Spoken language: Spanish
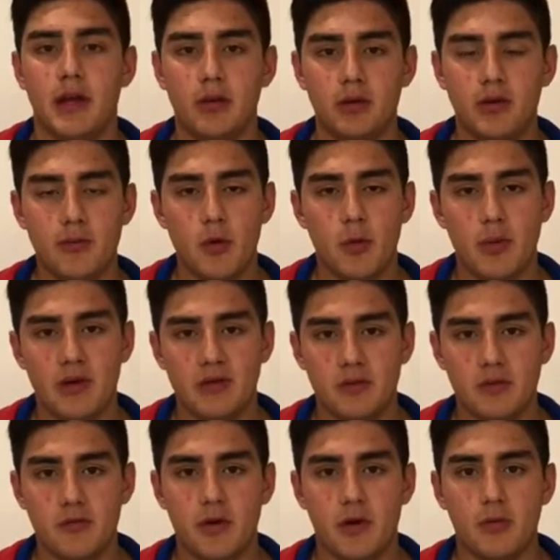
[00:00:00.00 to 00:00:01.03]
y que el último
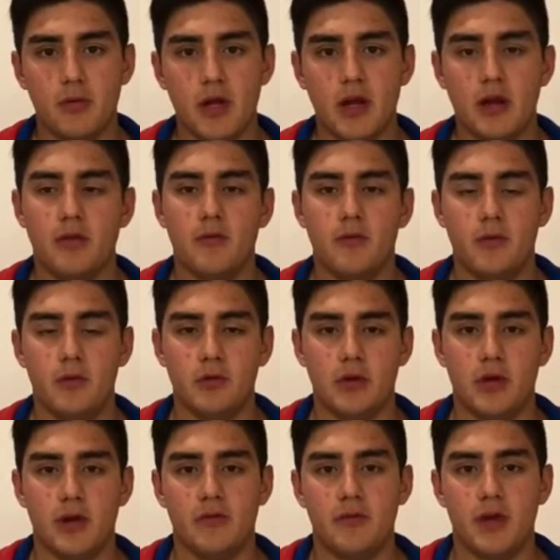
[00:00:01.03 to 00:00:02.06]
paso fuera una
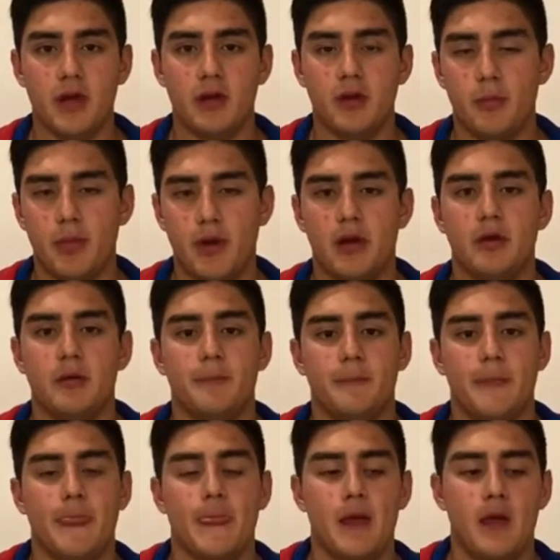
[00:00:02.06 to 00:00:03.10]
fotografía
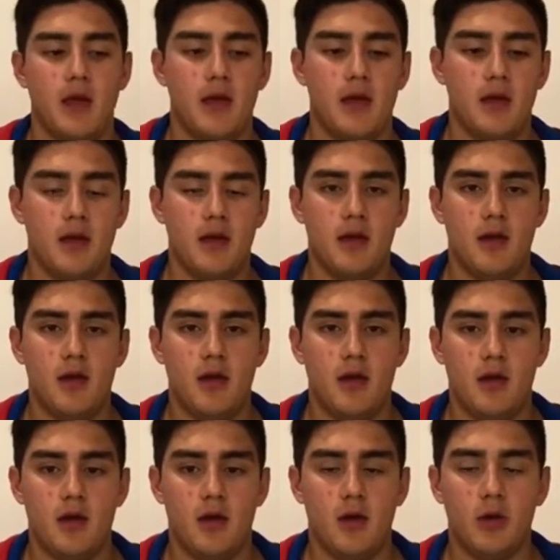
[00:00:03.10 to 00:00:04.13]
grupal.
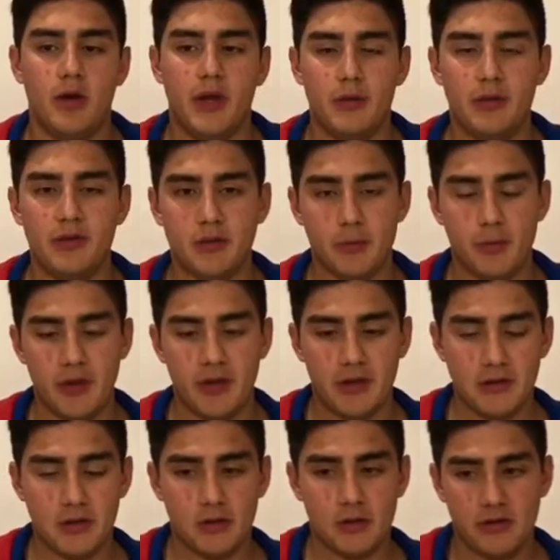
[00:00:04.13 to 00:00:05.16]
Ok, nuestro
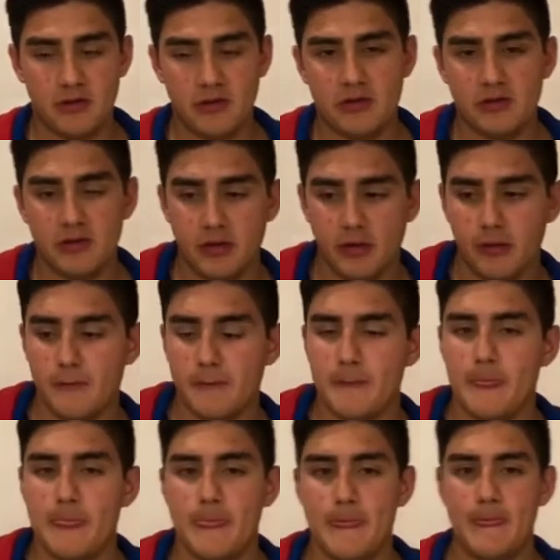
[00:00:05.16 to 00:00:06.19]
proyecto
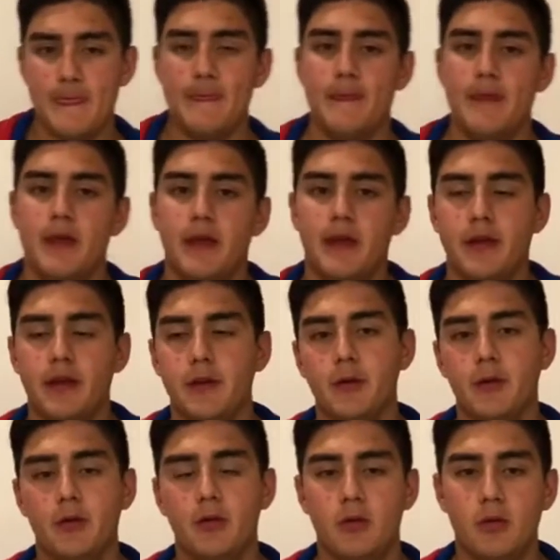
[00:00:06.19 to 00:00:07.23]
consistió
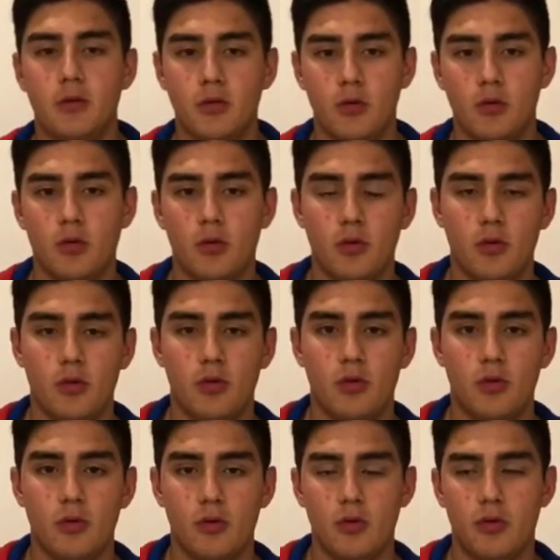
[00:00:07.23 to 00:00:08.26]
en
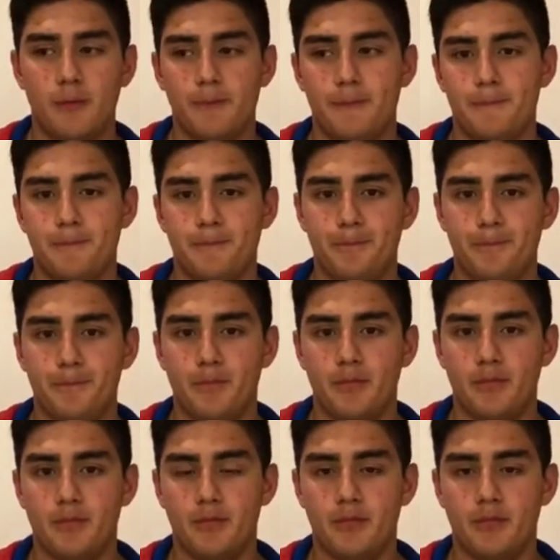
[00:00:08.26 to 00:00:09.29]
un